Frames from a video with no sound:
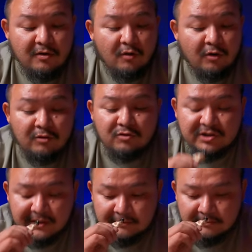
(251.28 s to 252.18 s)
он
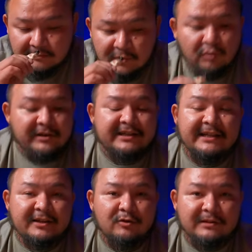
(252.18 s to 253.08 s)
уже, ну, если
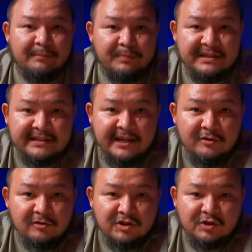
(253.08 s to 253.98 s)
кто-то
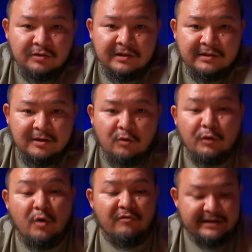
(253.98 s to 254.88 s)
пизданет, что это
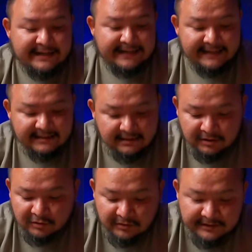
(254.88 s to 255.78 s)
хуёво рыхлится,
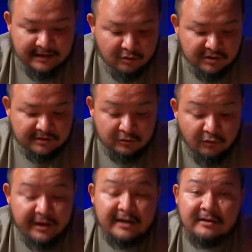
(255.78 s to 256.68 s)
то я уже
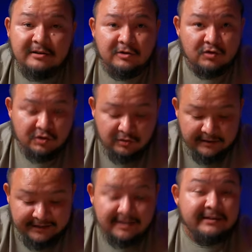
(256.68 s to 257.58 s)
уверенно скажу, что
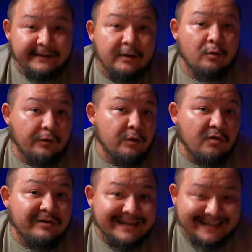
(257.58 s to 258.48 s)
это ты
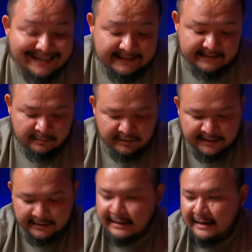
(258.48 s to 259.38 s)
хуёвый рыхлитель,
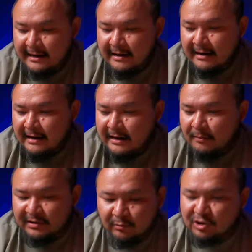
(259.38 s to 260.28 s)
блядь.
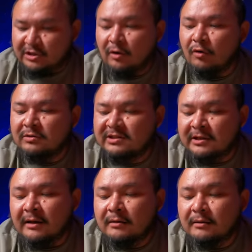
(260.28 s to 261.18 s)
Потому что он
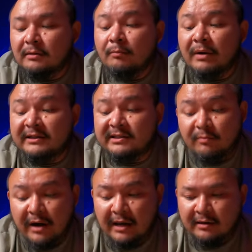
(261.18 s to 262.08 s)
стал
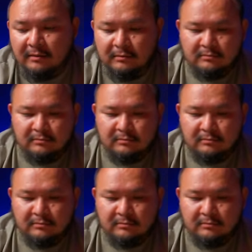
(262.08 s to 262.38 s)
максимально